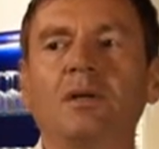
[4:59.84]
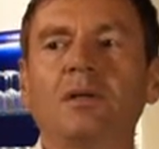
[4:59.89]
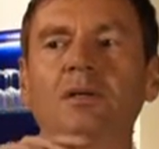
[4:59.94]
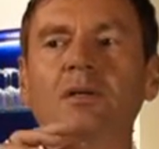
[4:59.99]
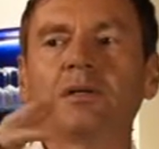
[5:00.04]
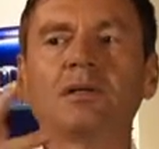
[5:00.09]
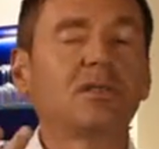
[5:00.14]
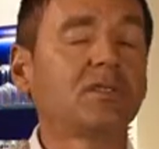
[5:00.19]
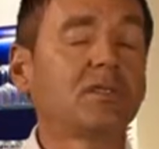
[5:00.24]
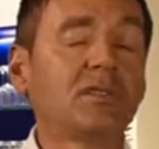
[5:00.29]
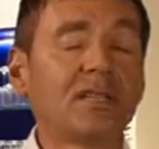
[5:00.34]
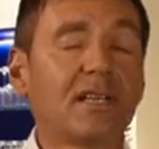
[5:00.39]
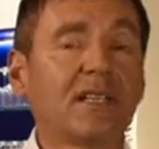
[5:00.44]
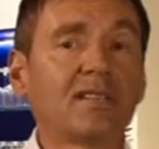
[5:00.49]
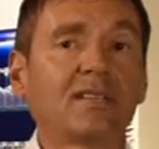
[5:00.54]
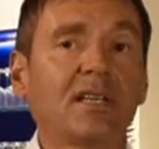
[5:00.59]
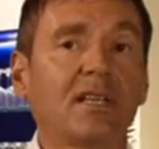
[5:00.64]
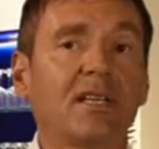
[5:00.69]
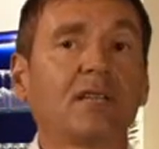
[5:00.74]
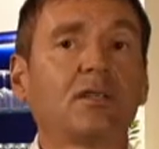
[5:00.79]
Das ist
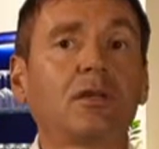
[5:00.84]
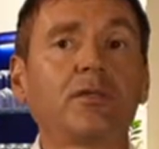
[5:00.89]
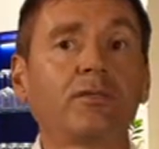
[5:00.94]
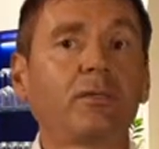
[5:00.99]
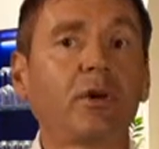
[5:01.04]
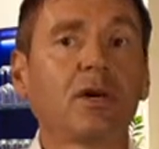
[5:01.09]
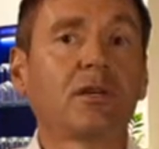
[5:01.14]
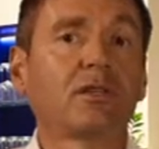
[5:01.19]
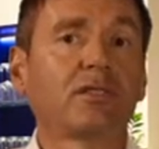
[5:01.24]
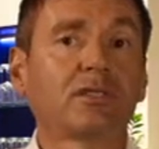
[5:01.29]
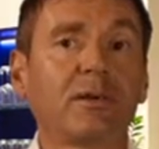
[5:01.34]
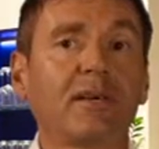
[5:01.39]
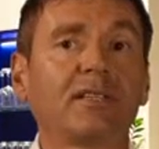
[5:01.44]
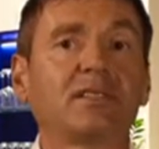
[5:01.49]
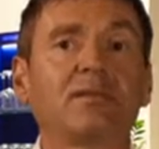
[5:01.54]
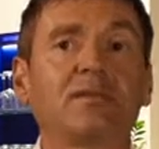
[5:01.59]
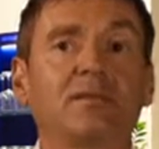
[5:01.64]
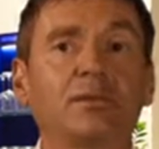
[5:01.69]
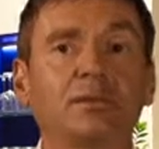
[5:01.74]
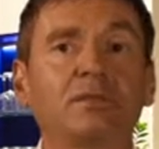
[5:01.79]
letztendlich die
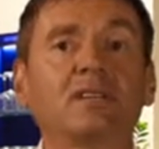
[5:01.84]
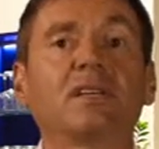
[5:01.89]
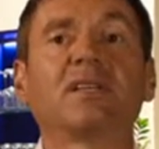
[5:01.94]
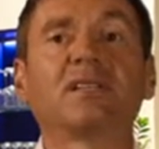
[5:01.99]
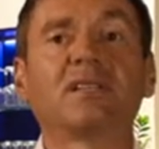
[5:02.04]
Vorgangsweise von unserer